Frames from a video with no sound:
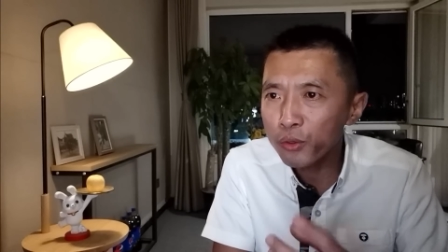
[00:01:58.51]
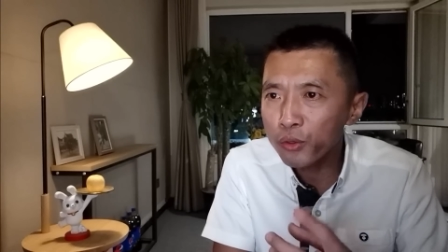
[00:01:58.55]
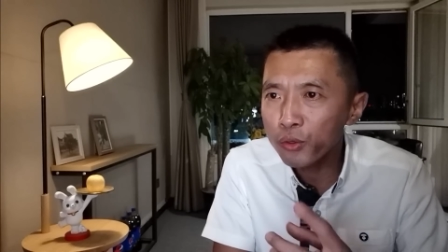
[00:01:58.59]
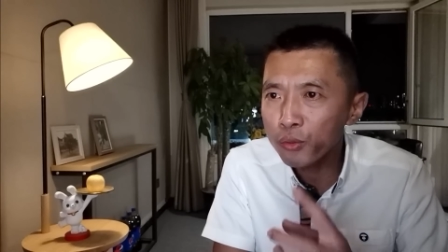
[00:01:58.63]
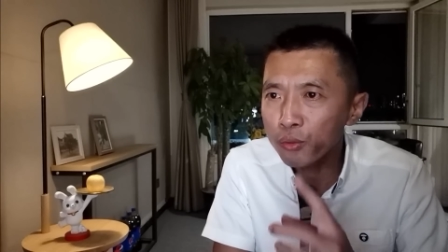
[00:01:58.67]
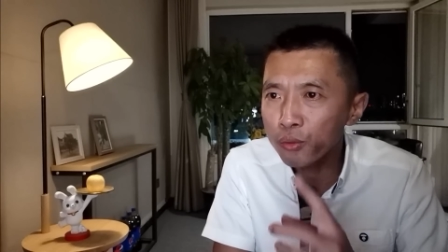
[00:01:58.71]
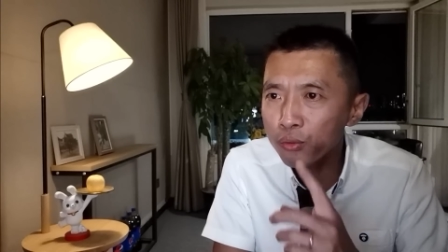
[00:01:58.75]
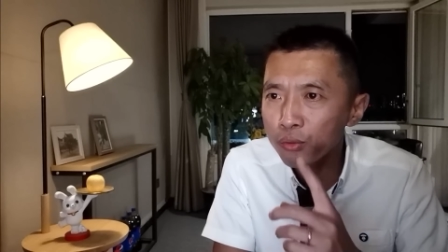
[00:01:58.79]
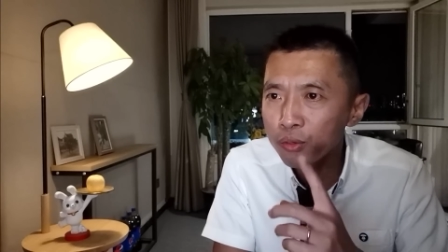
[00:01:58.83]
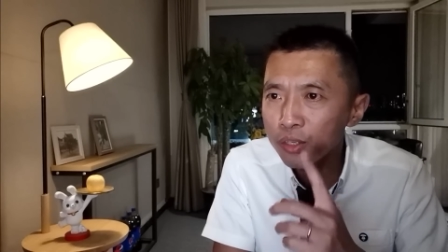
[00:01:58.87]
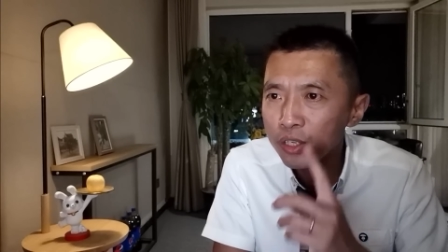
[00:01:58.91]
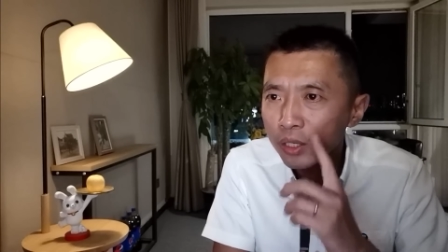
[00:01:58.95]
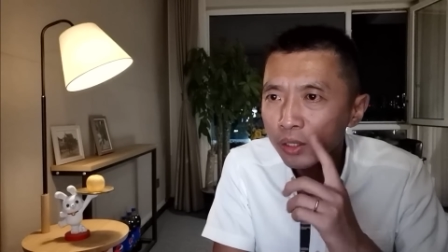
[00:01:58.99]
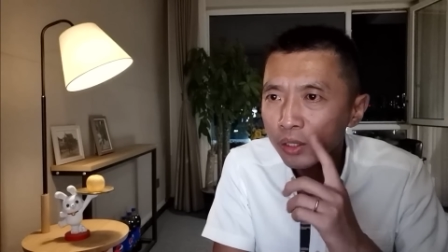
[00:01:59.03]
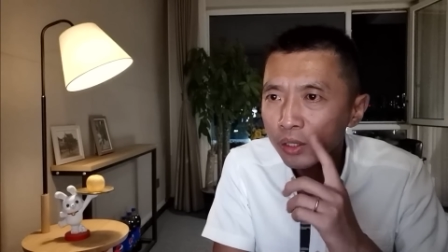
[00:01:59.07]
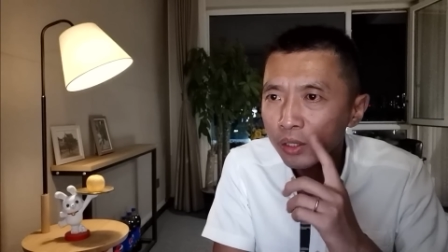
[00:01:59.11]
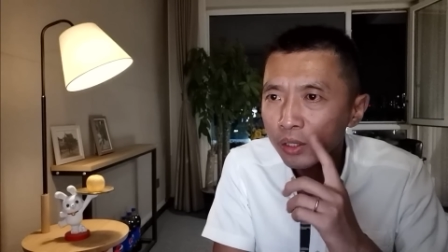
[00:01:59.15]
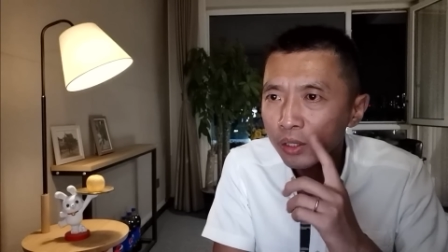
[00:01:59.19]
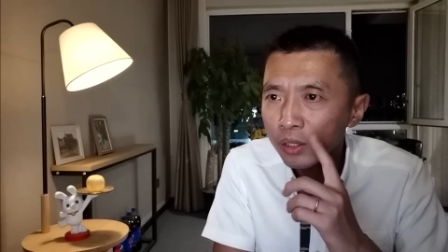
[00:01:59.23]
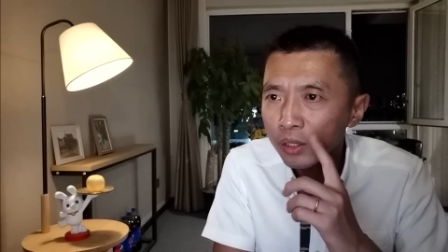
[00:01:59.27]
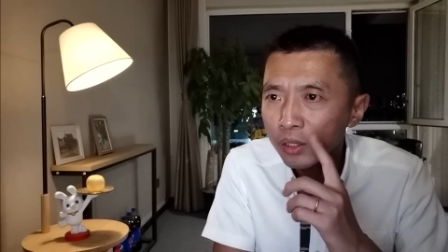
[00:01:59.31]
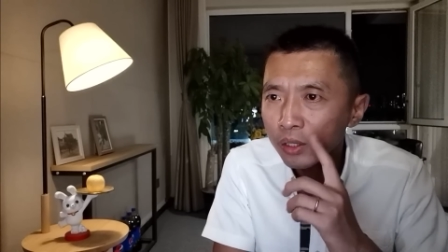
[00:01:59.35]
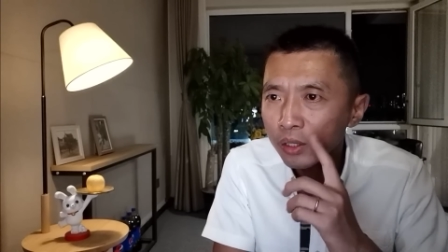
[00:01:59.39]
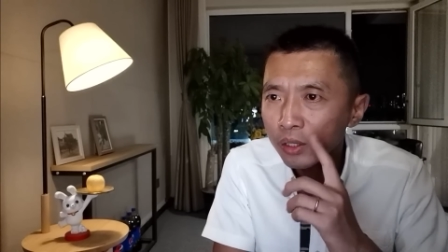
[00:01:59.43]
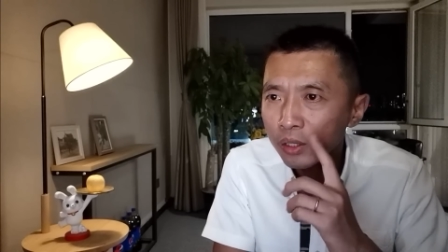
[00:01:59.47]
出生的
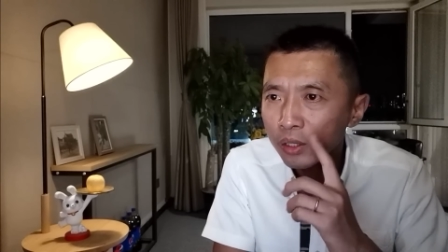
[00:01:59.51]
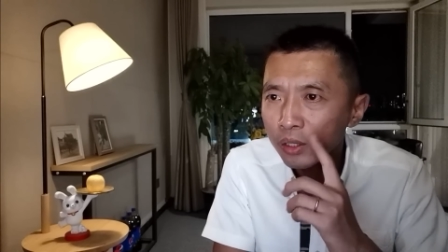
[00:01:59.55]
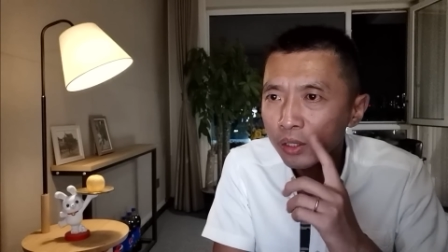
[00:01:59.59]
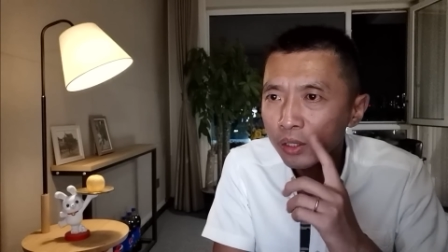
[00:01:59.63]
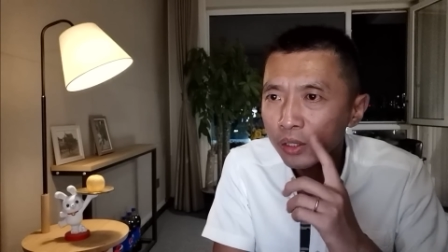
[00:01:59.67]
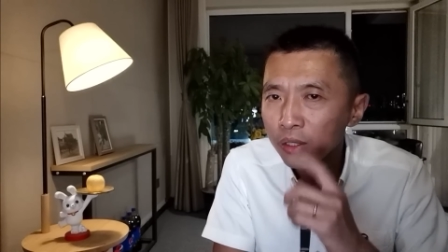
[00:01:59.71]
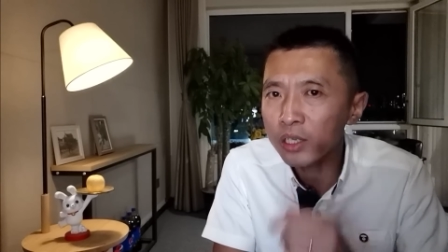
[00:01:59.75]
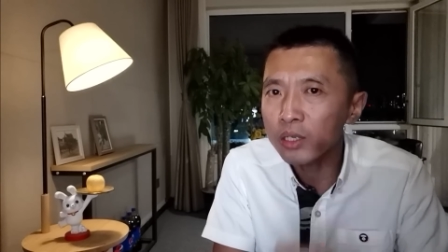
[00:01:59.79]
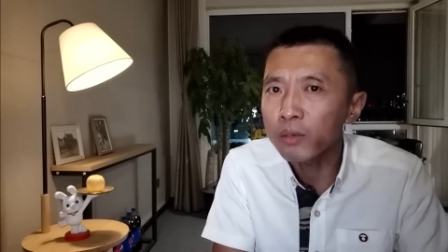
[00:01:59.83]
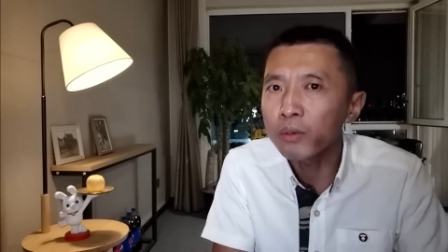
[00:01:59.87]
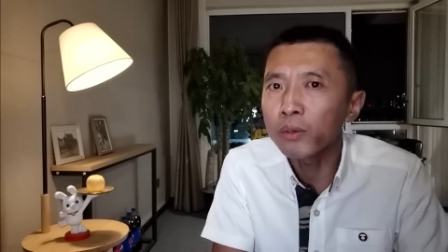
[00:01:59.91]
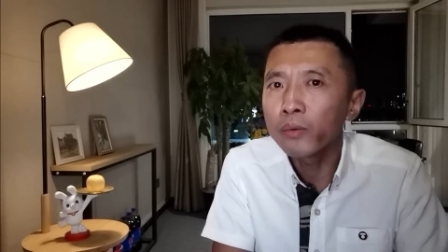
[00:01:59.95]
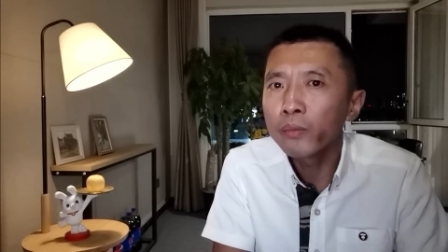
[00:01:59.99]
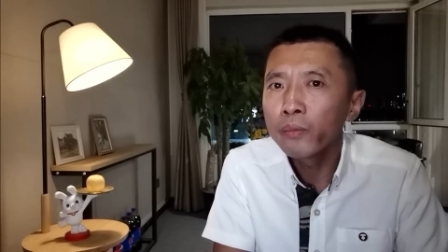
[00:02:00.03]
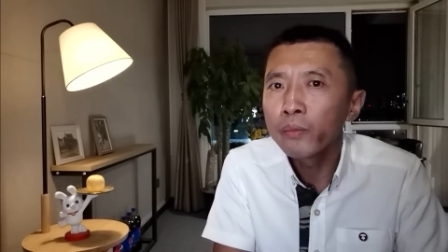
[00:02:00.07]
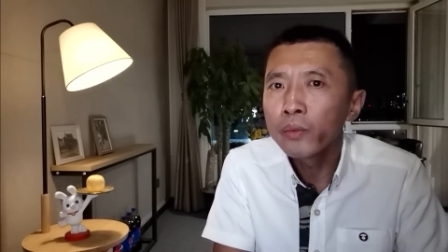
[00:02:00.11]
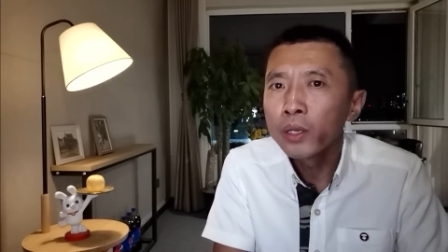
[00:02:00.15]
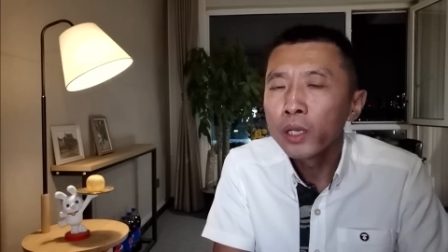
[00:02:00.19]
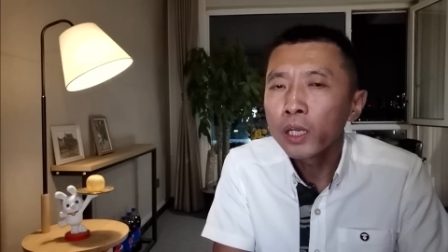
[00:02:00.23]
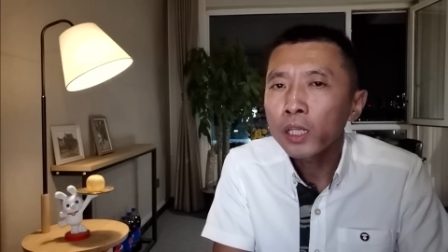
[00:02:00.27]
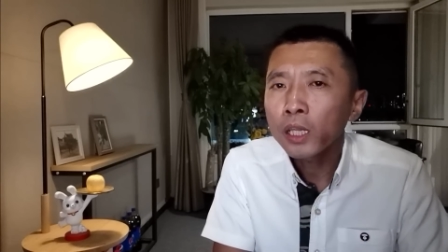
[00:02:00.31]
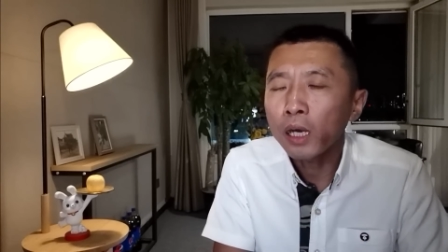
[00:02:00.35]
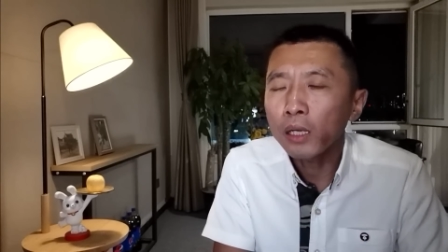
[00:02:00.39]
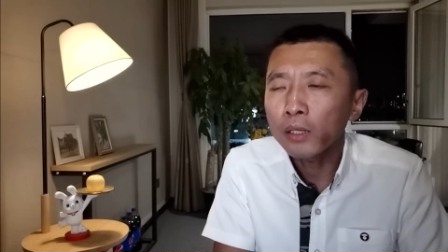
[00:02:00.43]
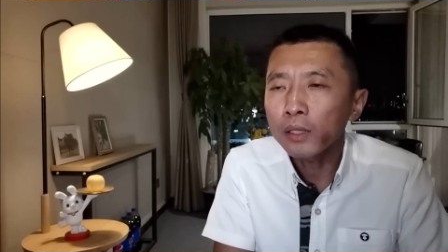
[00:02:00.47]
时候，
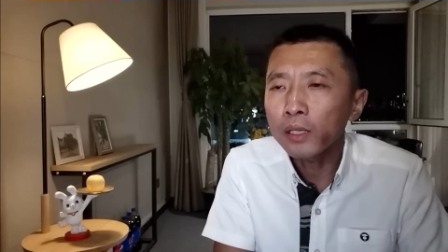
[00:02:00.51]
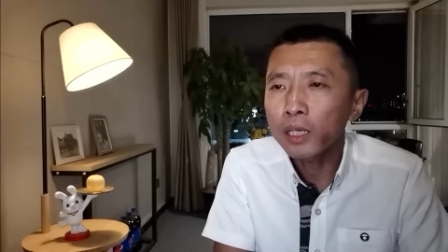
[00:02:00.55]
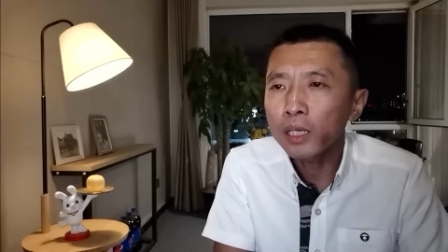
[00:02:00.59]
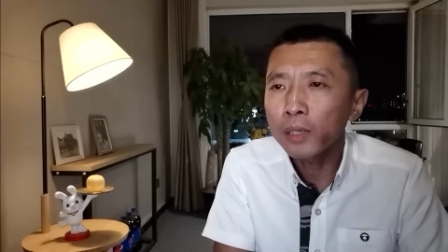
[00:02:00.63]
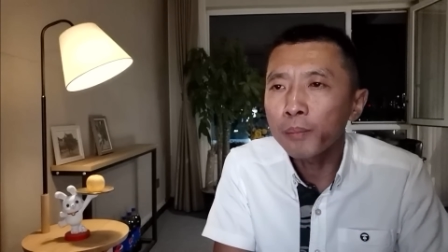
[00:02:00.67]
她那个